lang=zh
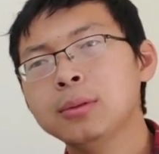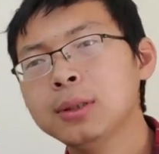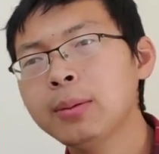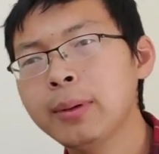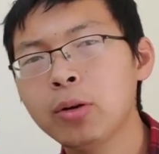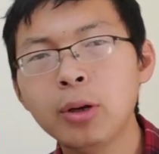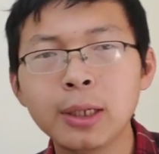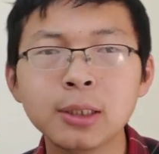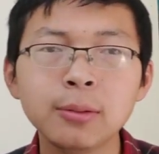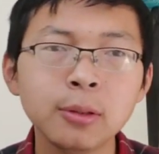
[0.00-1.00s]
在美国
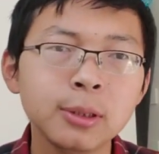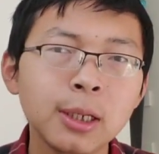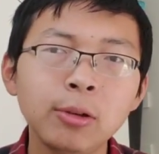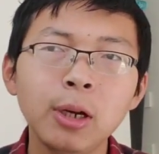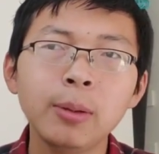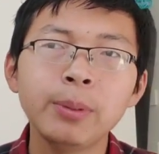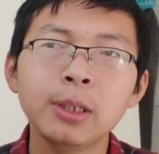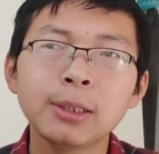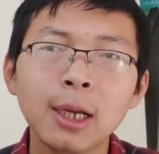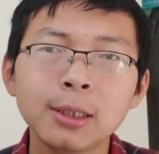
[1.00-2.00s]
也是相对比
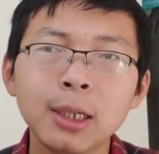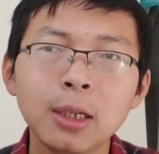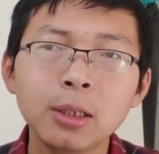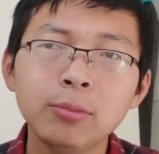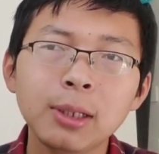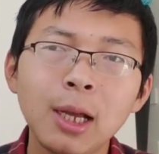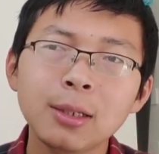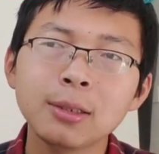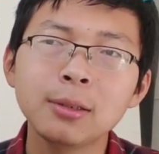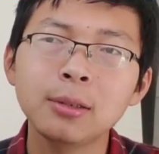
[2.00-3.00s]
较常见的，因为
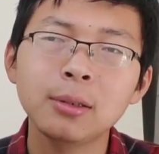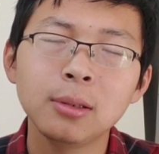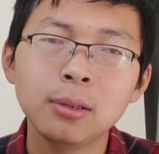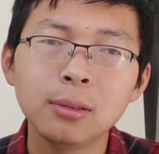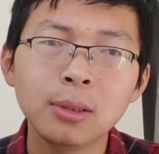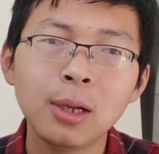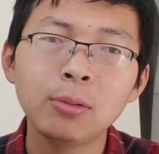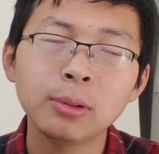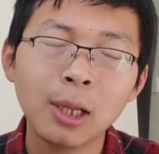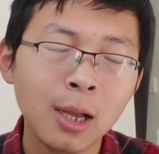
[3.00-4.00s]
他是他
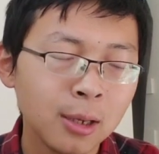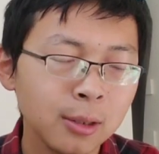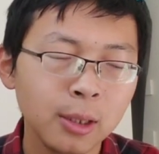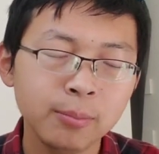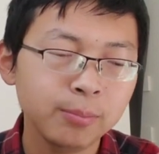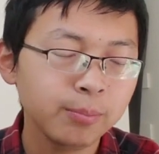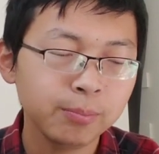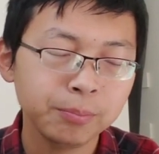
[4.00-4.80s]
他可能